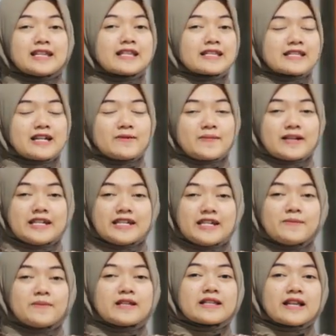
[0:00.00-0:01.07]
dari senapan
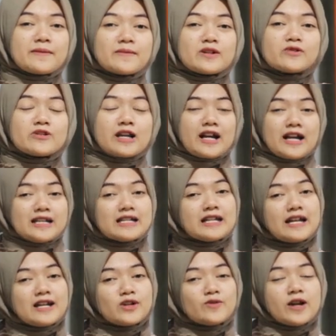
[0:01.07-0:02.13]
ini bisa menggunakan
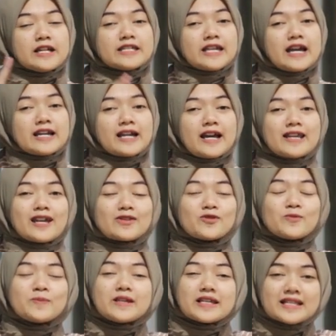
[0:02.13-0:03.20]
dengan dua cara
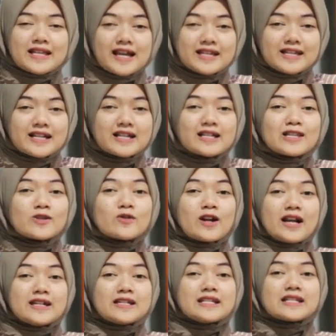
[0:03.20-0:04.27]
yaitu bisa
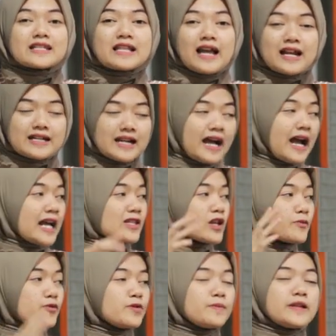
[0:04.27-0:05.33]
digejlukan di tanah
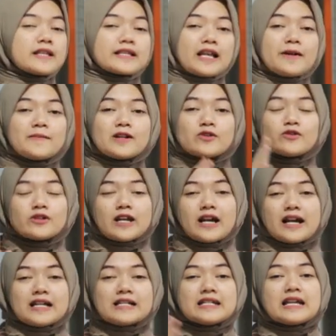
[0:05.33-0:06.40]
ataupun bisa
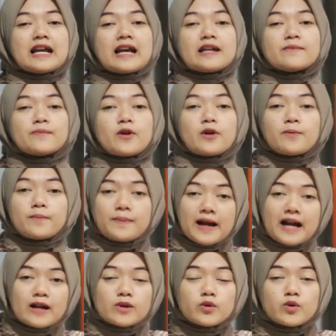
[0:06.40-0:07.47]
menggunakan dengan
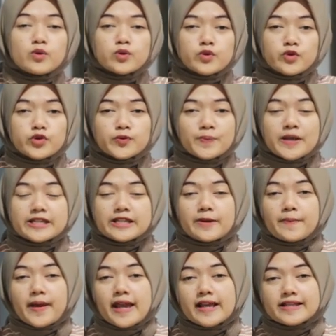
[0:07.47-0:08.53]
pompa khusus
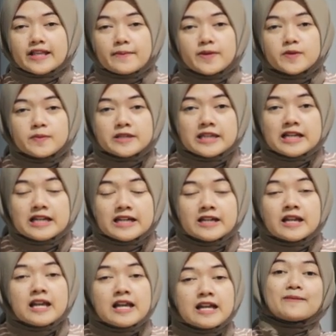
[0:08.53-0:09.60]
PCP ya sahabat
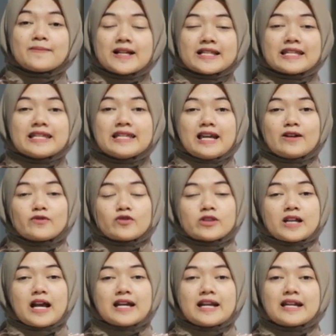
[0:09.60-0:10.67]
bediler. Dan pastinya untuk
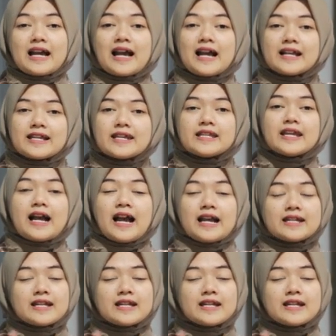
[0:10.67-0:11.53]
tekanan angin yang